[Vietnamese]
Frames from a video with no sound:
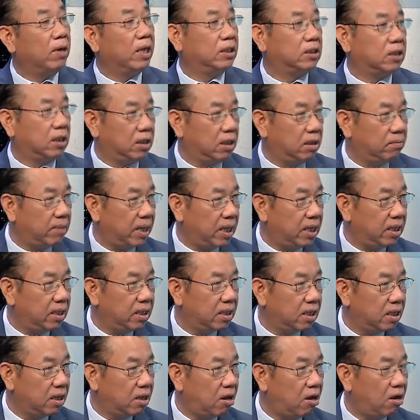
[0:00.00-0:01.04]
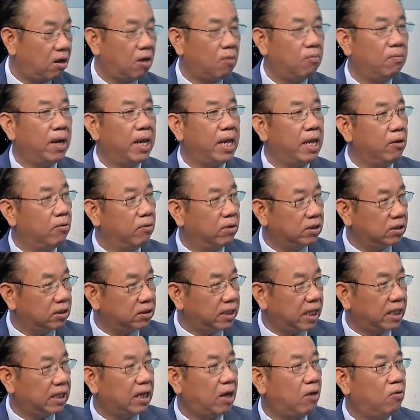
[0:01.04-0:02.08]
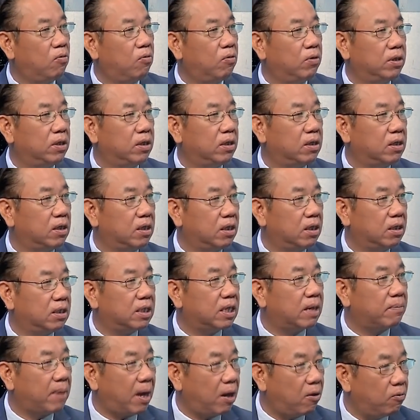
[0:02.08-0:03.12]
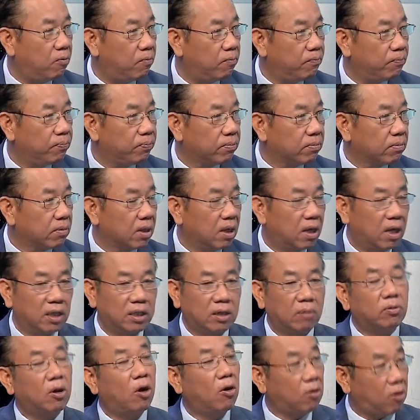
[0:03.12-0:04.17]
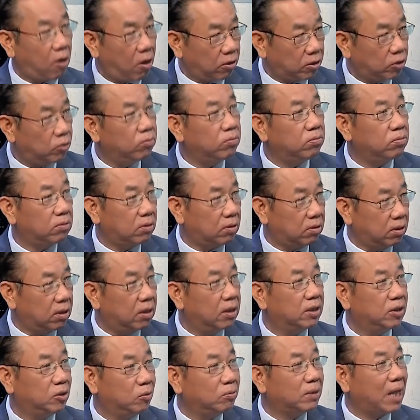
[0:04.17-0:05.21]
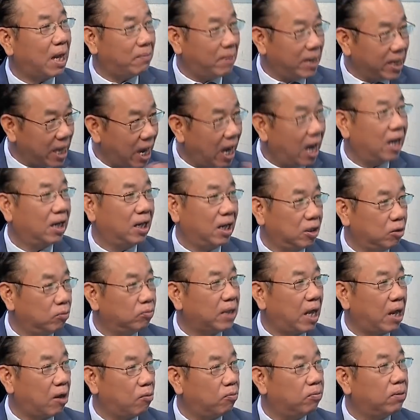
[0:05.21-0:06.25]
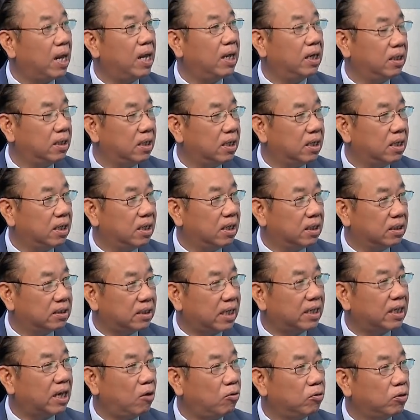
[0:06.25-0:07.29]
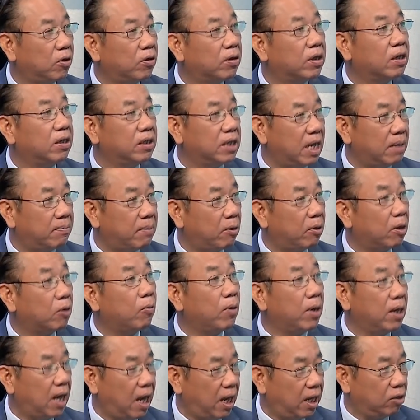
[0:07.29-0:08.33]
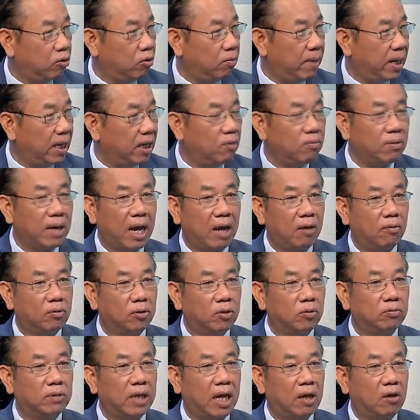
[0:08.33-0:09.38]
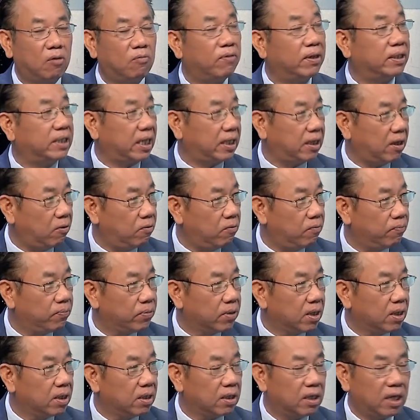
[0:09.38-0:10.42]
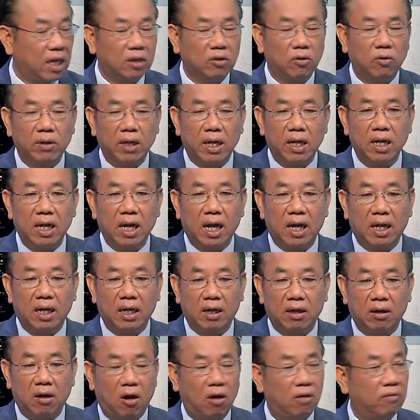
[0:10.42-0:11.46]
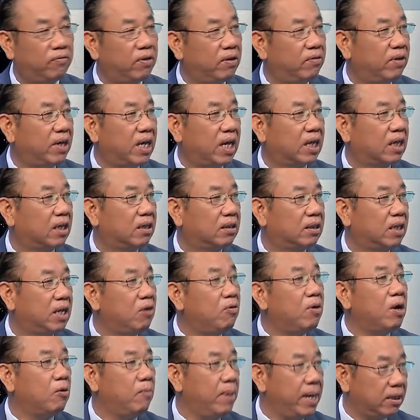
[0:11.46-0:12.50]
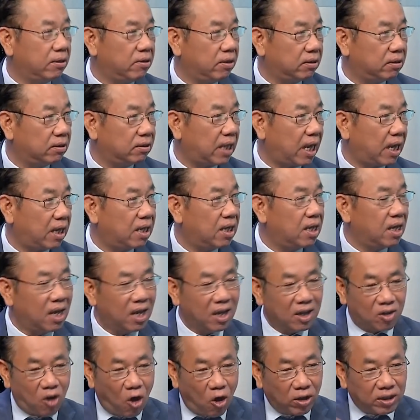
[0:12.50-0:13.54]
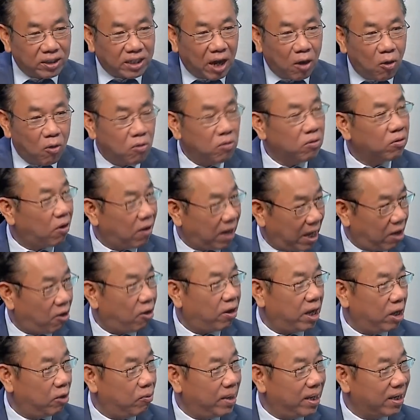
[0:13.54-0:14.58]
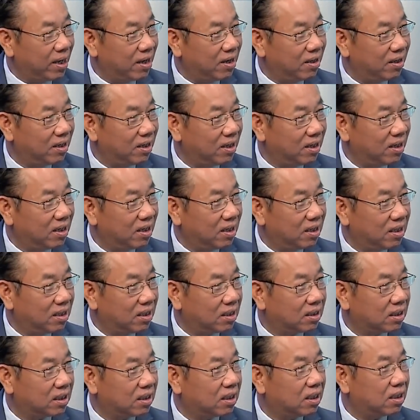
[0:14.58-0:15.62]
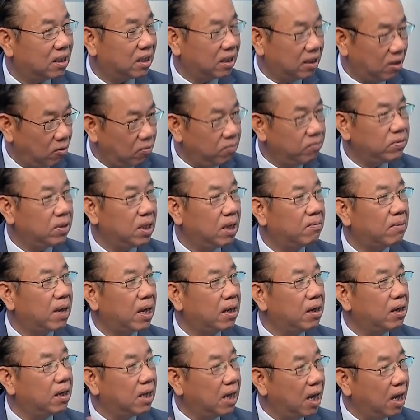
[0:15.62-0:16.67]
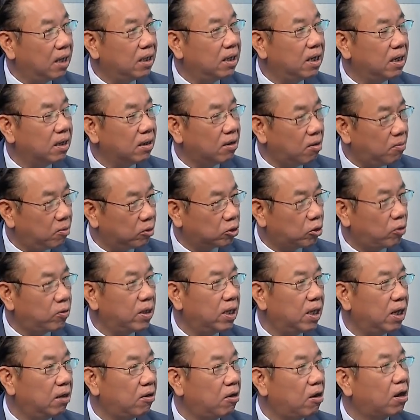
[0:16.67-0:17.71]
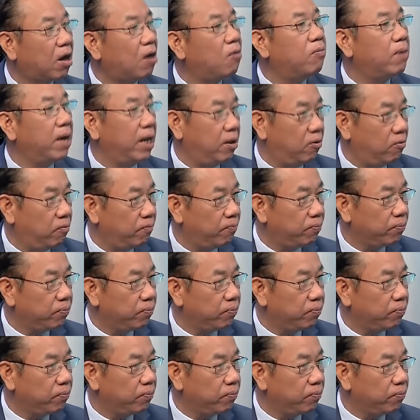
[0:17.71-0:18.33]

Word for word: lịch sử nước mỹ họ không hiểu cái sự tranh đấu của những người da màu yeah. ở trong đó có chúng người chúng ta bây giờ là chúng ta cũng nên tranh đấu cho người da màu cái quyền lợi của mình lúc nào chúng ta cũng phải tranh đấu yeah. Dạ. cho nên tôi nghĩ là họ vì vấn đề thiếu hiểu biết thôi đừng thắng yeah. Dạ. con cháu có lẽ họ hiểu biết hơn oh, hiểu. À, đúng nhưng mà người lớn đó, có một số người lớn họ không hiểu